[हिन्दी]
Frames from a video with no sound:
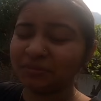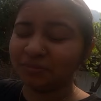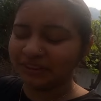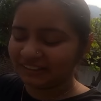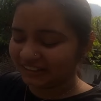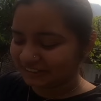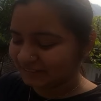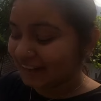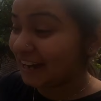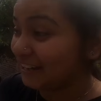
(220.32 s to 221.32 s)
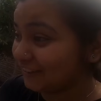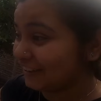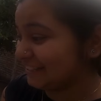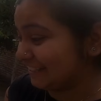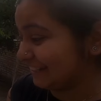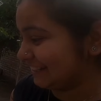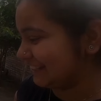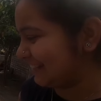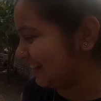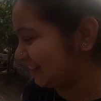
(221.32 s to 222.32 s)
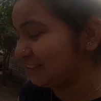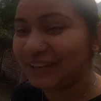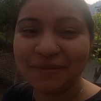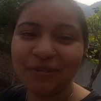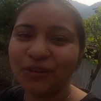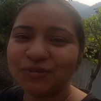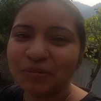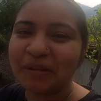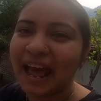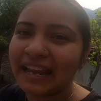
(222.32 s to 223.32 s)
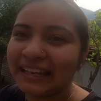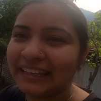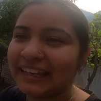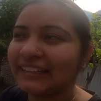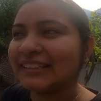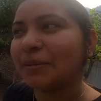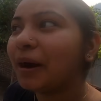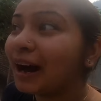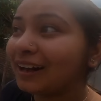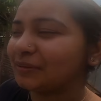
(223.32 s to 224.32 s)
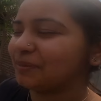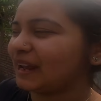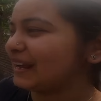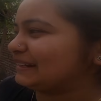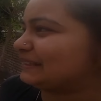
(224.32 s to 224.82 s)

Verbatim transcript: ही बढ़िया एडवेंचरस था क्योंकि हमने कुछ भी प्लान नहीं किया था सब अनप्लान